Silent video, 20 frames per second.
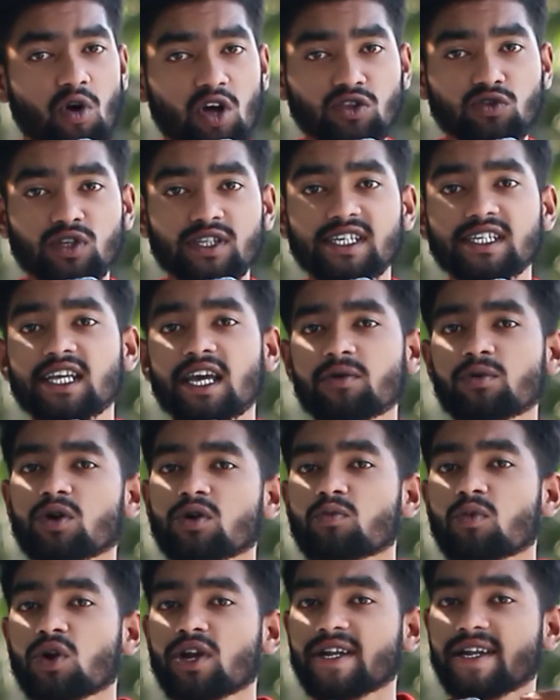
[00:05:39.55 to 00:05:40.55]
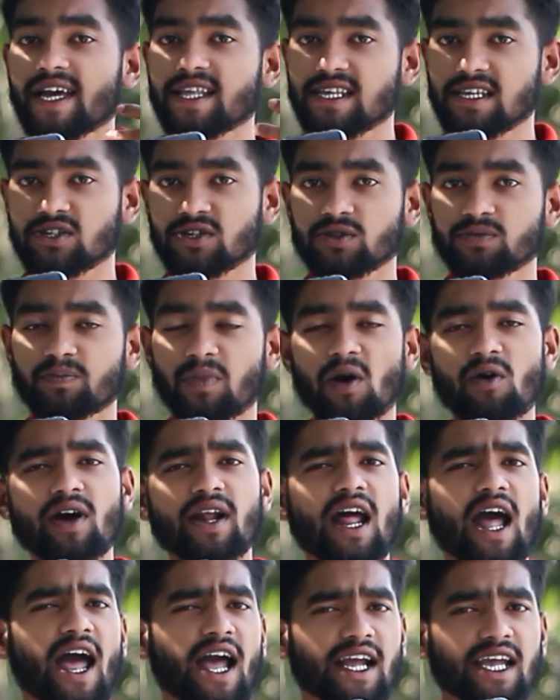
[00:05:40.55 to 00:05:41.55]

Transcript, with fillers: কত দিনে এবং মনিটাইজেশন পাওয়ার